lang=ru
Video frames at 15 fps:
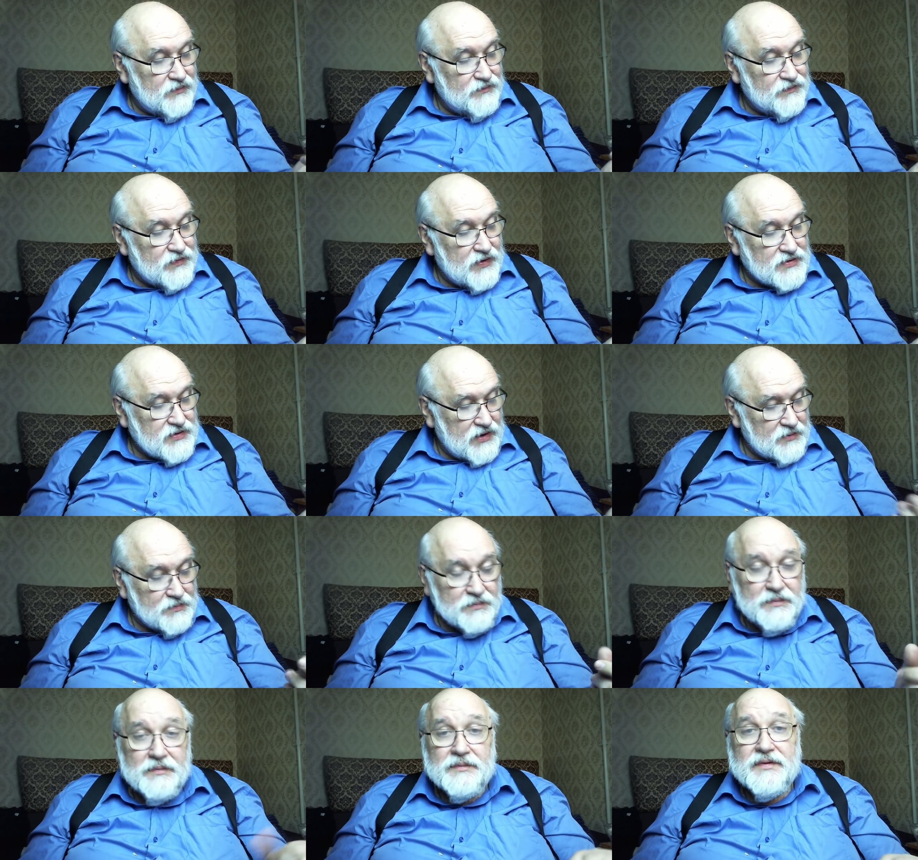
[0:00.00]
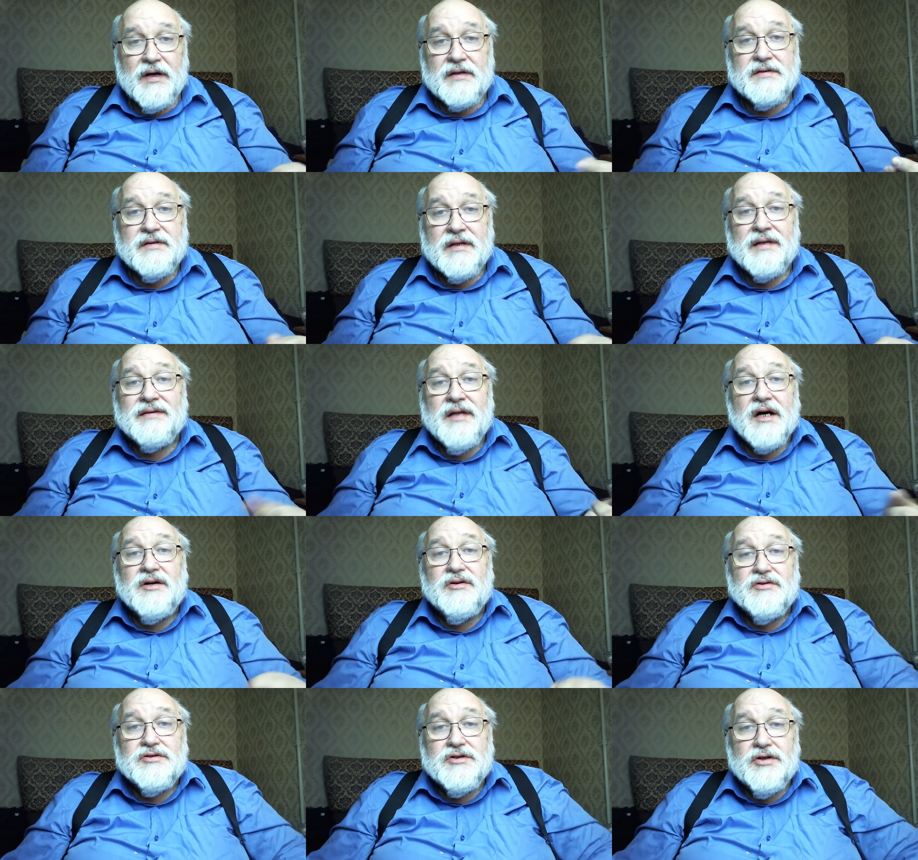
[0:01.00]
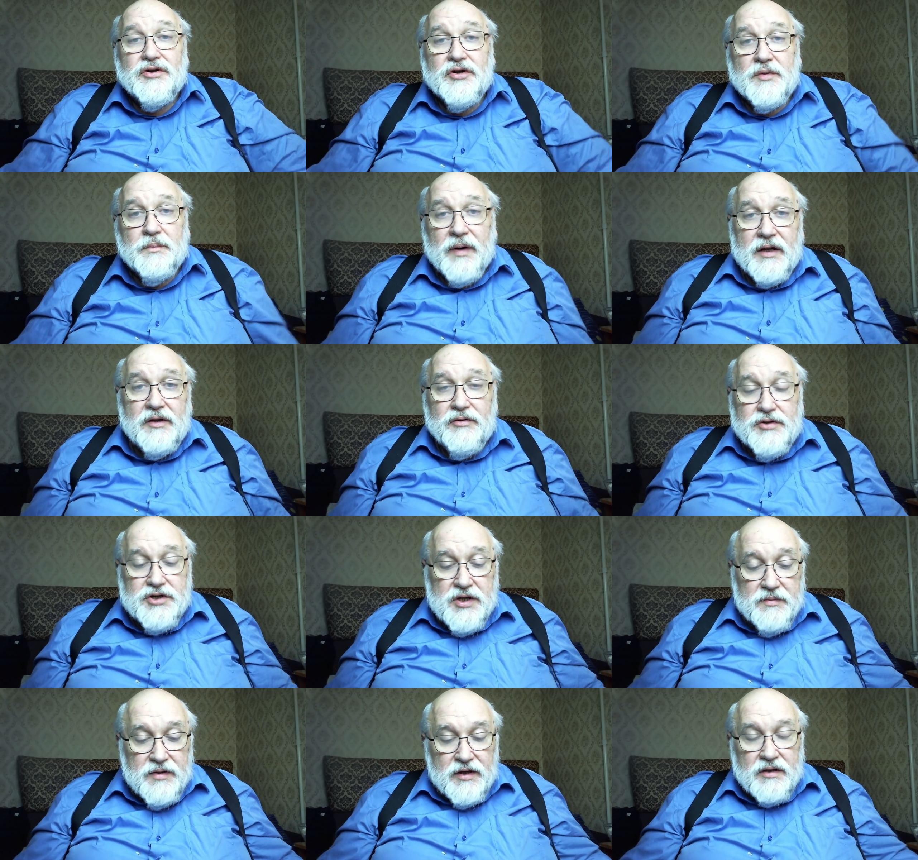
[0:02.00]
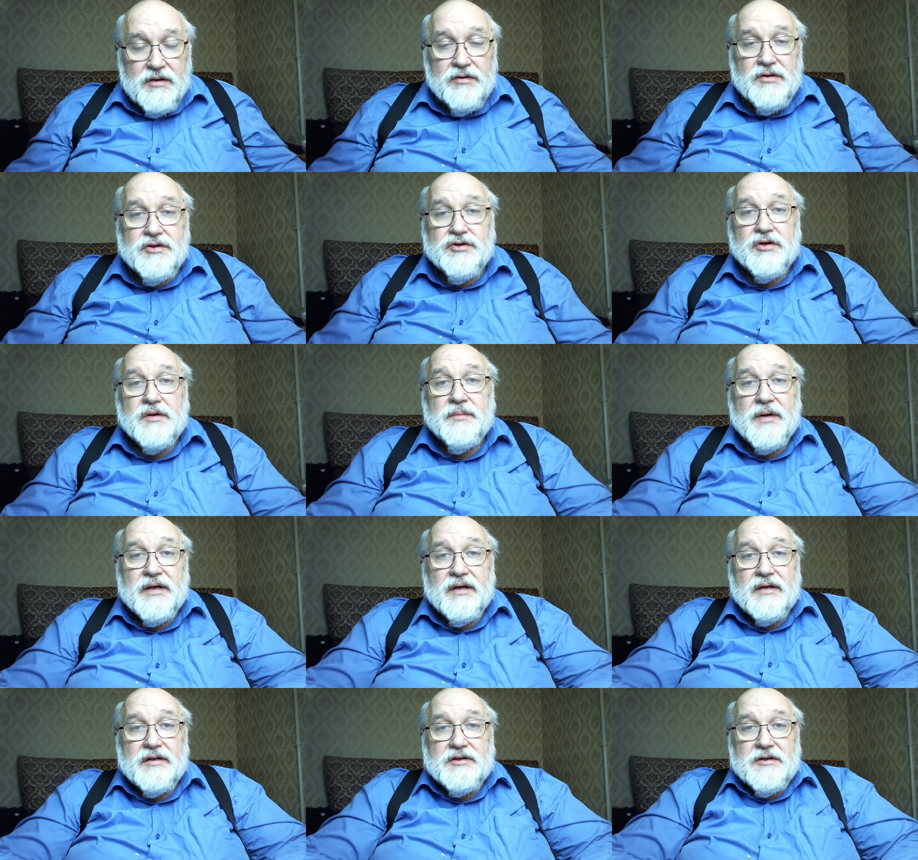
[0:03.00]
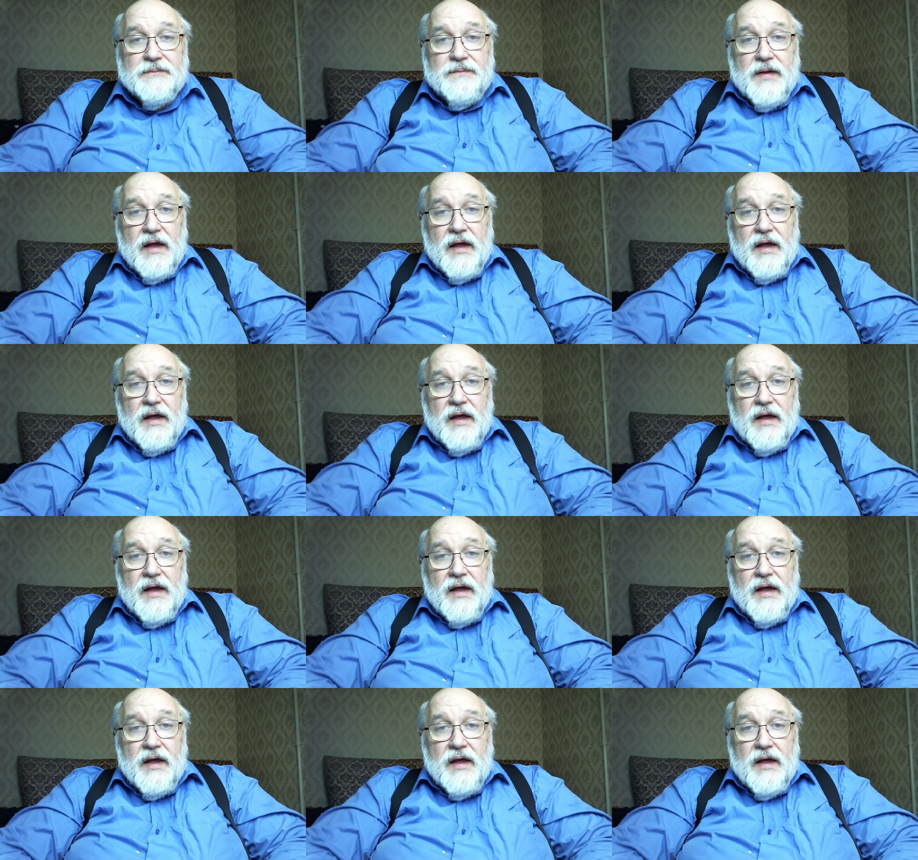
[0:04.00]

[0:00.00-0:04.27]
так сказать, так, так устроен подлючий мир, но ничего не поделаешь.